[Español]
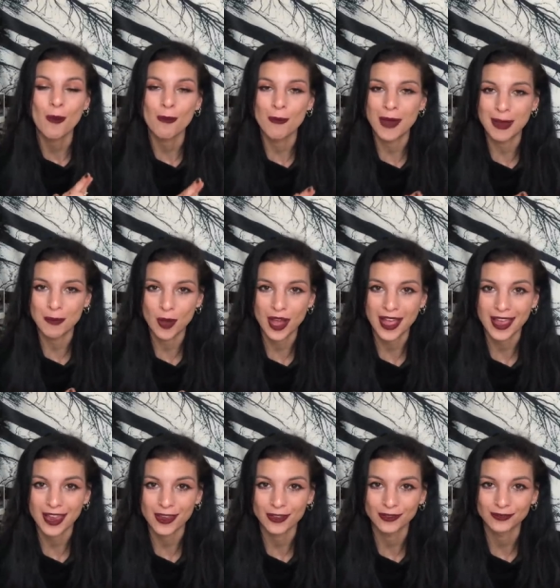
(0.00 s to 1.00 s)
vamos a
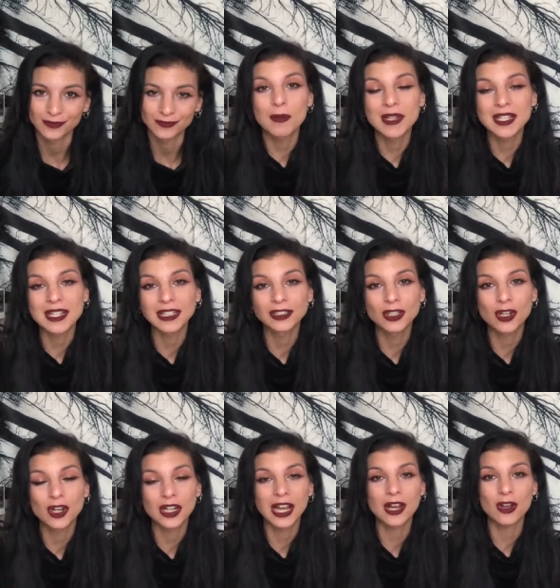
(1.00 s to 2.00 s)
ello. Comenzando
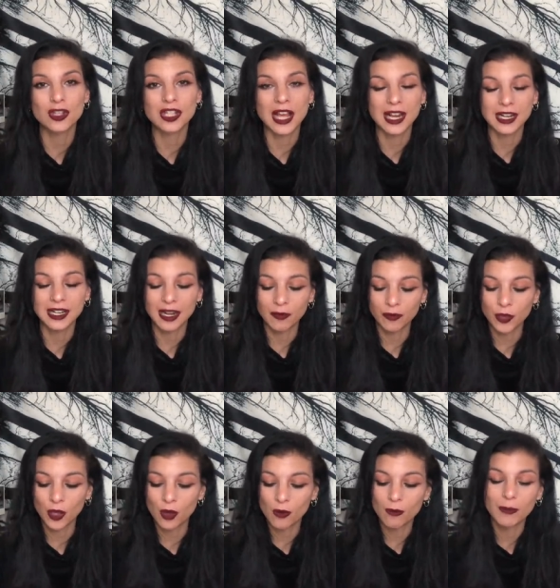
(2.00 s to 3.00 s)
con las cosas random,